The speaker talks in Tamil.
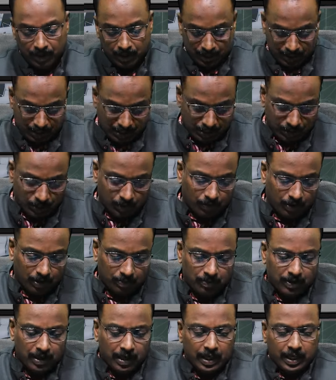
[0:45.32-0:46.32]
நிறுவனம்
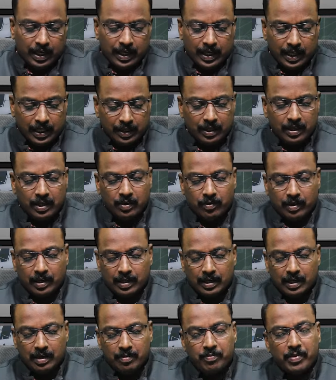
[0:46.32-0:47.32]
இந்த
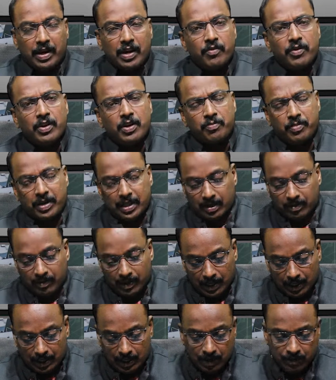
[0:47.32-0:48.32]
நிறுவனத்தில் பல்வேறு
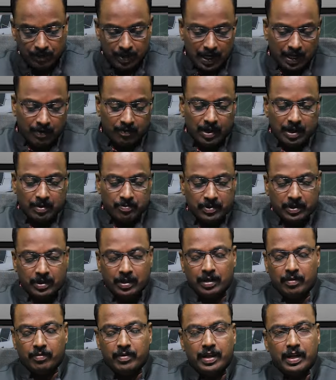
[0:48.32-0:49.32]
பதவிகளில் வேலை வாய்ப்புகள்
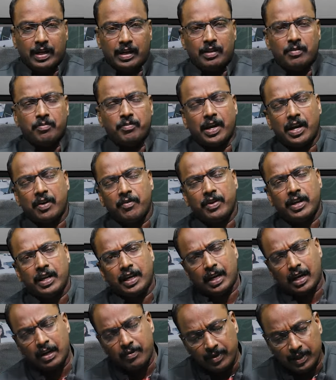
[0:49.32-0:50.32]
அப்படின்றத பல்வேறு
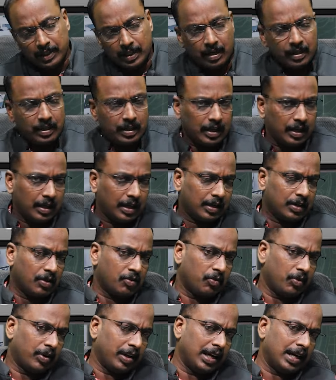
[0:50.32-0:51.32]
கல்வி தகுதிகளில்
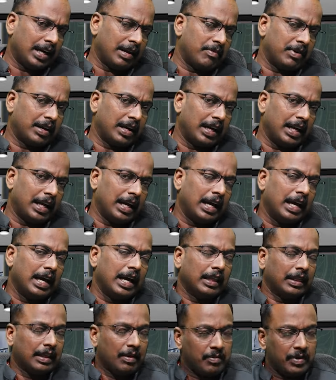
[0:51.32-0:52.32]
இருக்கக்கூடிய நபர்களை
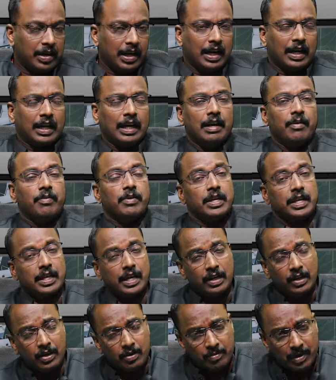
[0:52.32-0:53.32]
தமிழ்நாட்டில்
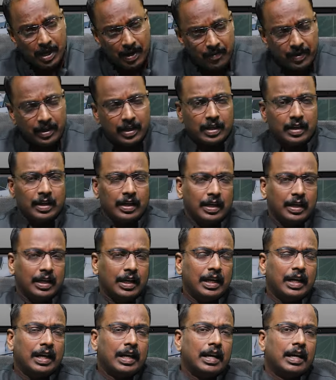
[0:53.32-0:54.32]
இரண்டு மாவட்டங்களில்
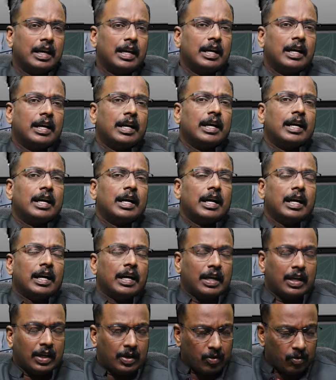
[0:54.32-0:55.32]

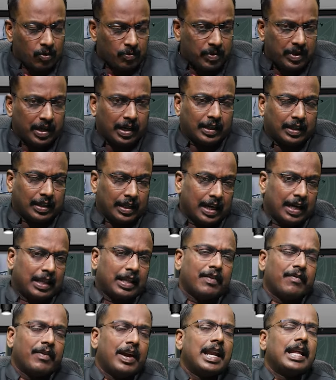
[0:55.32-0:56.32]
ரெக்ரூட் பண்ணுறதுக்காக
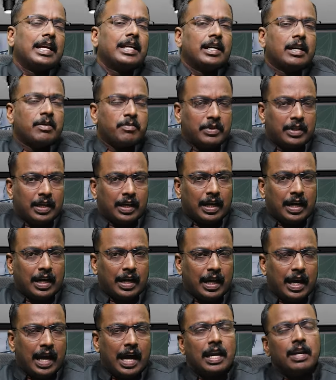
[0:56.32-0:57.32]
அதாவது வேலைக்கு
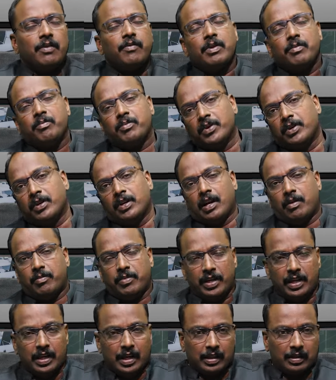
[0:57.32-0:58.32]
எடுப்பதற்கான அறிவிப்பு
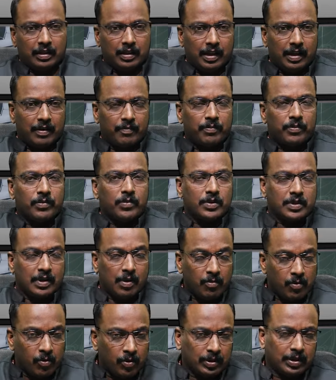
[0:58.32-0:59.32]
அப்படின்றத தான்
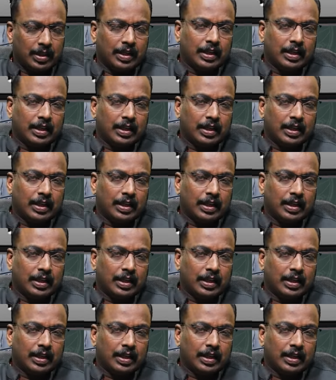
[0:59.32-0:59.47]
சமூகத்திற்கு